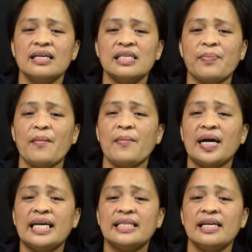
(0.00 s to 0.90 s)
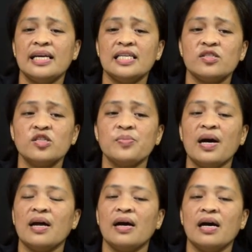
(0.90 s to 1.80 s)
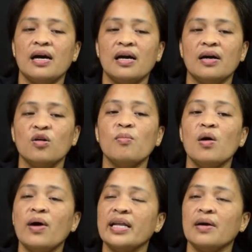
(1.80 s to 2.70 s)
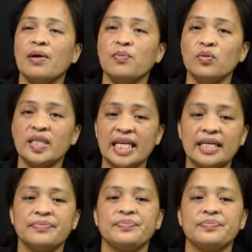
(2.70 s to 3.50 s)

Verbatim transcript: sa pamamagitan ni Jesus para gumawa ng mabuti.